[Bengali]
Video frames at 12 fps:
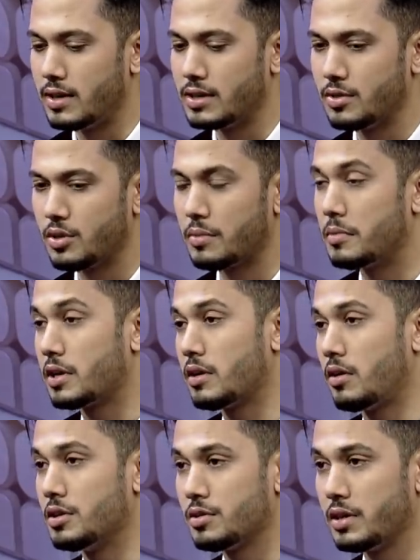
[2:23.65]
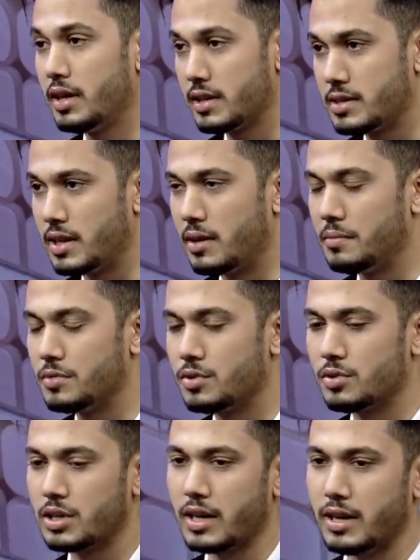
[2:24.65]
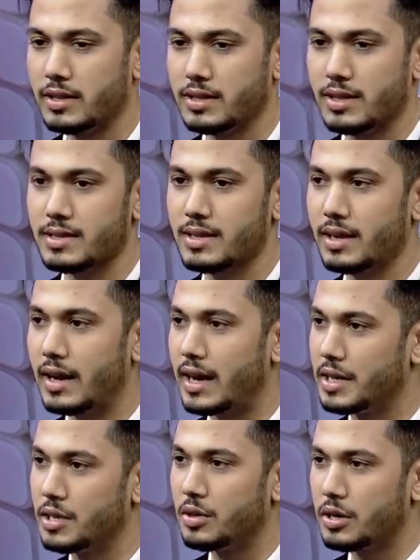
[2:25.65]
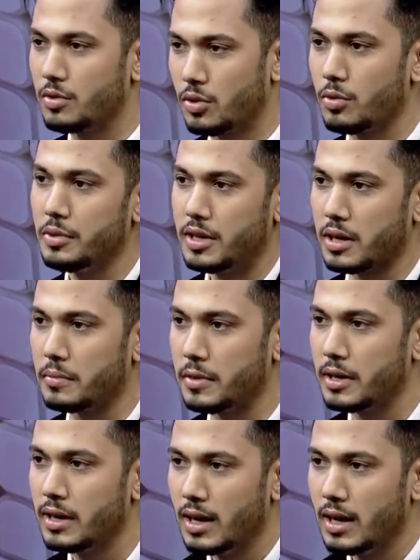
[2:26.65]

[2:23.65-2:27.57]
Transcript: যেহেতু আমরা একটা অডিশনে গিয়েছিলাম সো সেখানে জাজদের অ্যাটিটিউড একটু ওরকমই থাকবে